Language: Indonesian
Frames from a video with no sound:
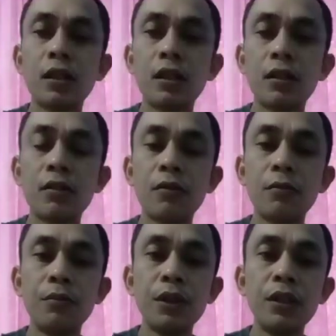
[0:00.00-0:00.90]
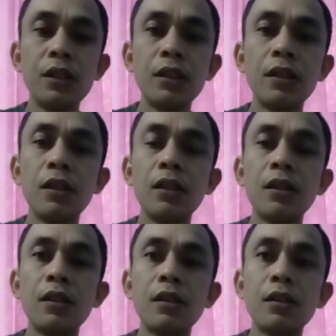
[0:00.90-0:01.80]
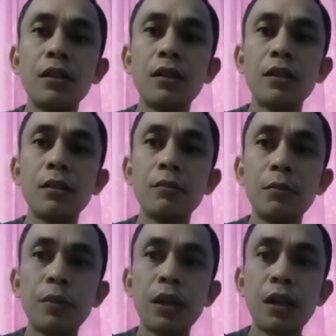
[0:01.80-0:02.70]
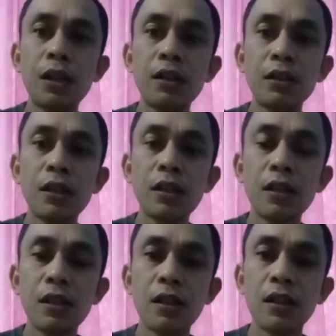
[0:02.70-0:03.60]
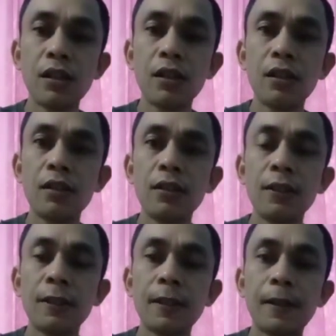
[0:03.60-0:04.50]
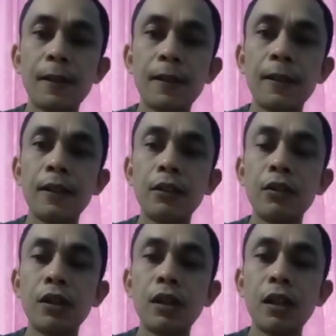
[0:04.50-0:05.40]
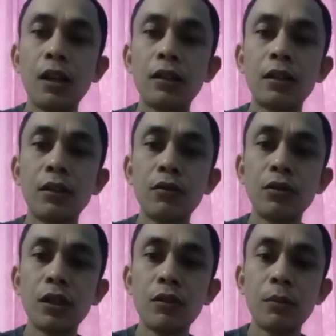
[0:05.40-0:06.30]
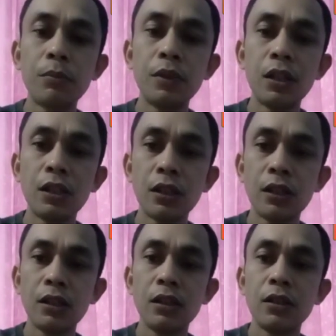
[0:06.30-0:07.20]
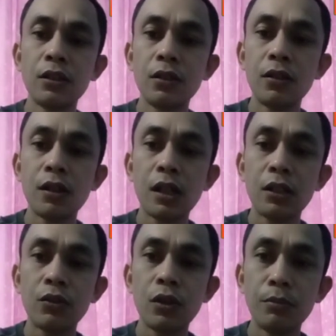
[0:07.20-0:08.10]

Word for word: Robi e, eh, membela istrinya karena itu adalah tanggung jawab dari seorang suami.